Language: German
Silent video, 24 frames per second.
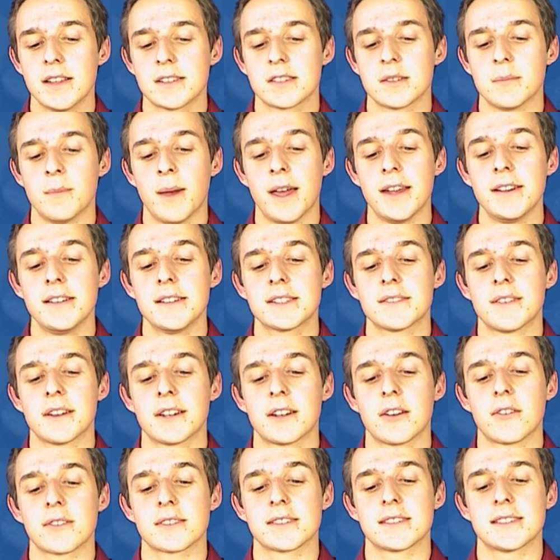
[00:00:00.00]
Zum Ende
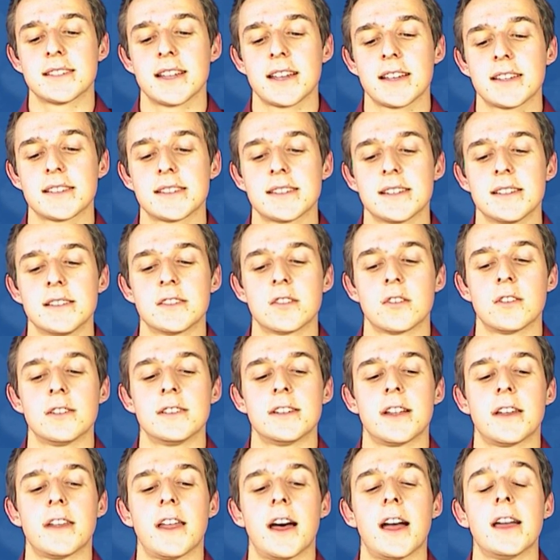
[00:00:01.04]
2016
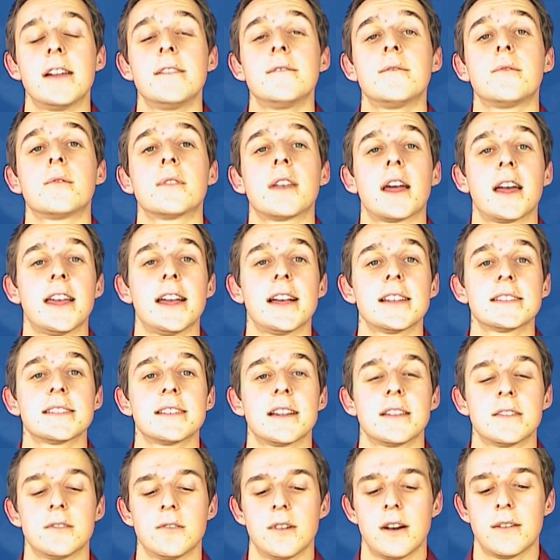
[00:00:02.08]
sollen dann Einwohner
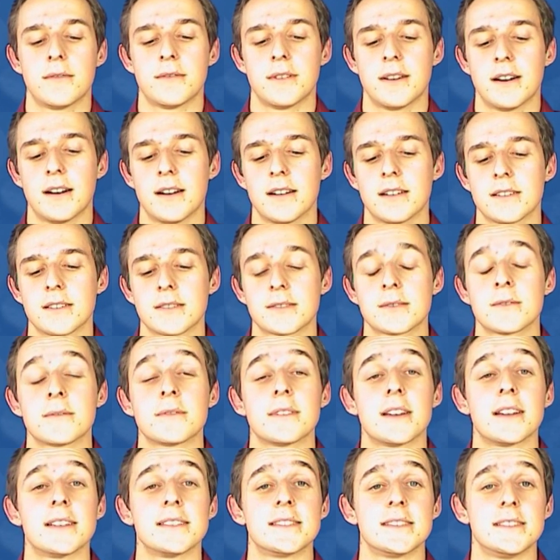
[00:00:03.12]
erster Dörfer,
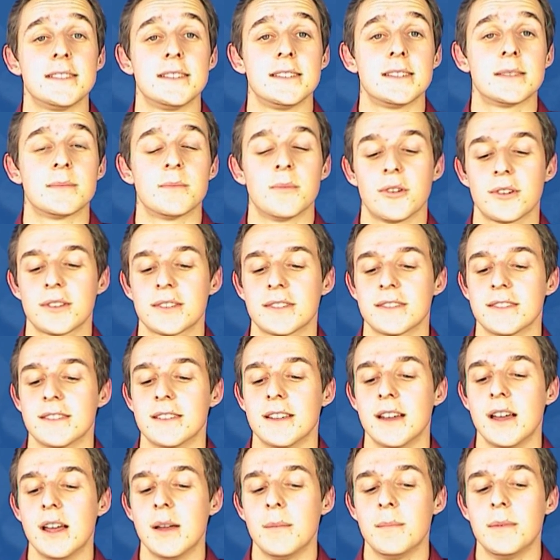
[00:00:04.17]
sofern sie dies
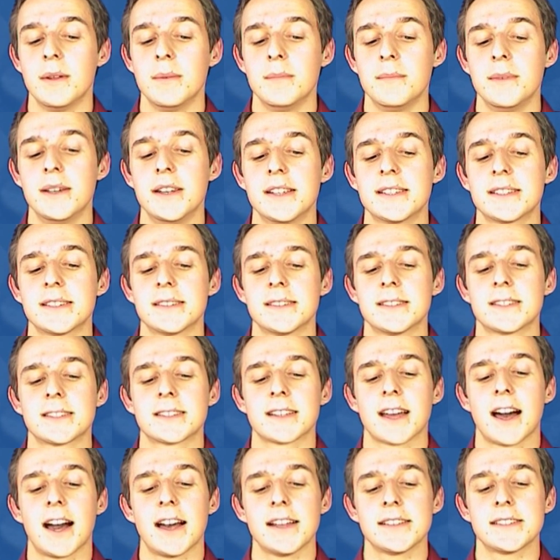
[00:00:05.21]
möchten, mit
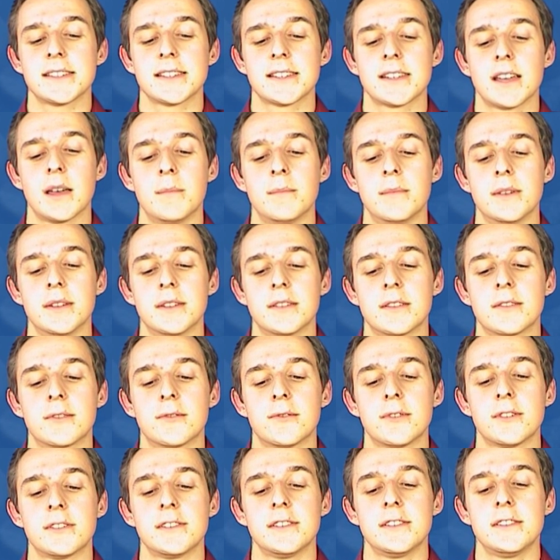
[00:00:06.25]
mindestens 30 Mbit
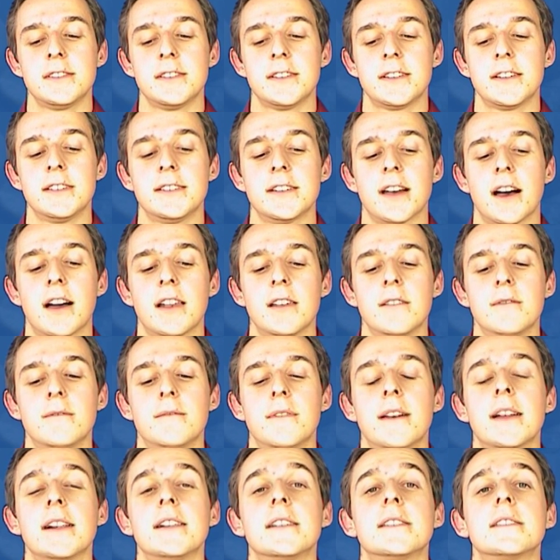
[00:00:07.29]
durch die
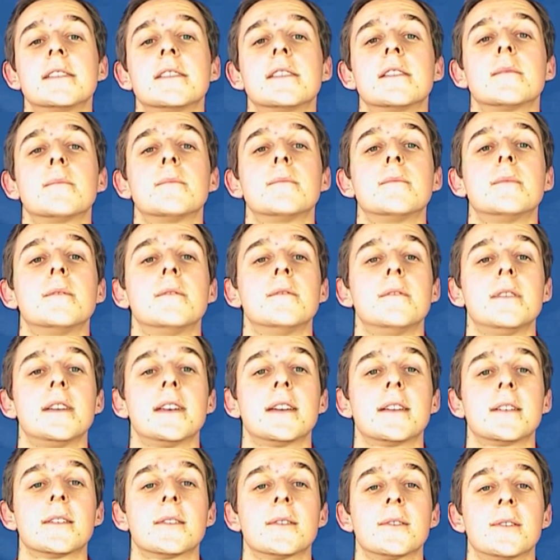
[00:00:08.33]
digitale Welt
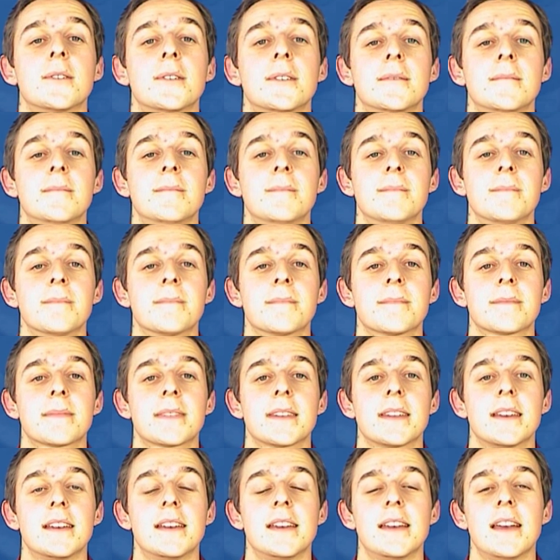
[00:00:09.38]
bewegen können.
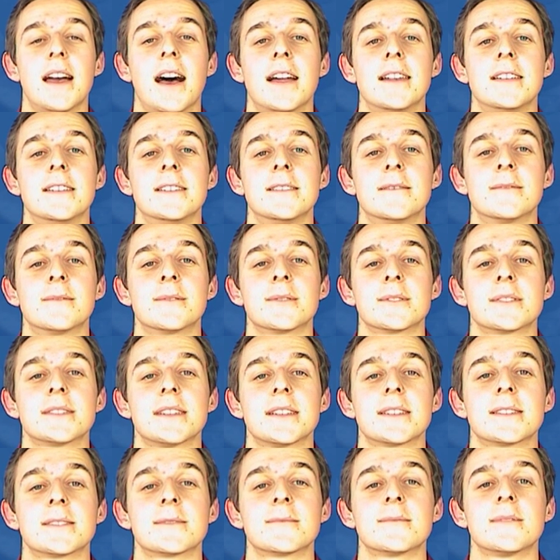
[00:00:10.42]
Alle Infos
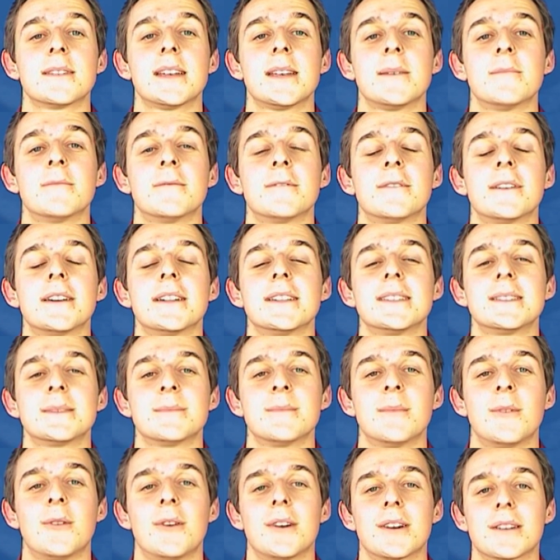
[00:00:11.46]
dazu
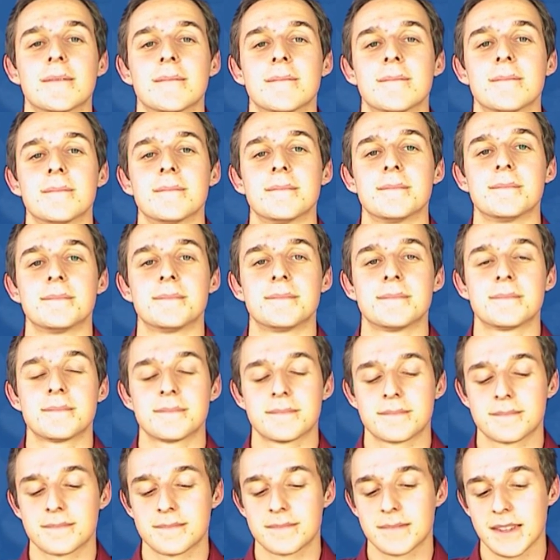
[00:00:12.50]
ebenfalls morgen.
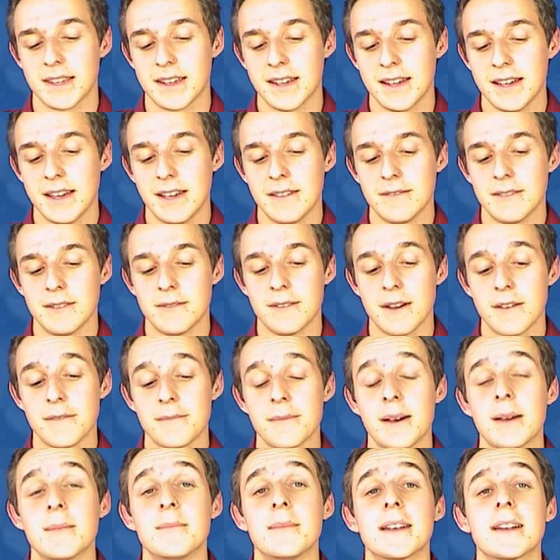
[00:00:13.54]
Wir
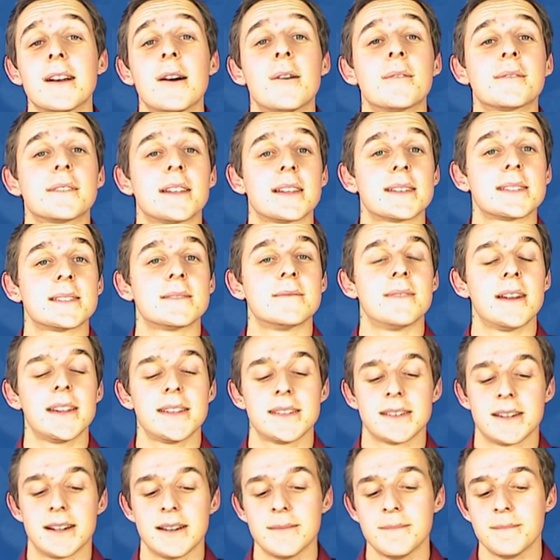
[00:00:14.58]
werfen einen Blick auf das
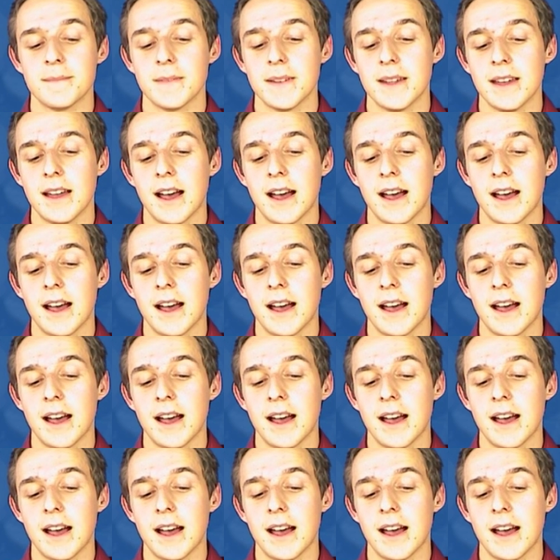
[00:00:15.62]
Wetter.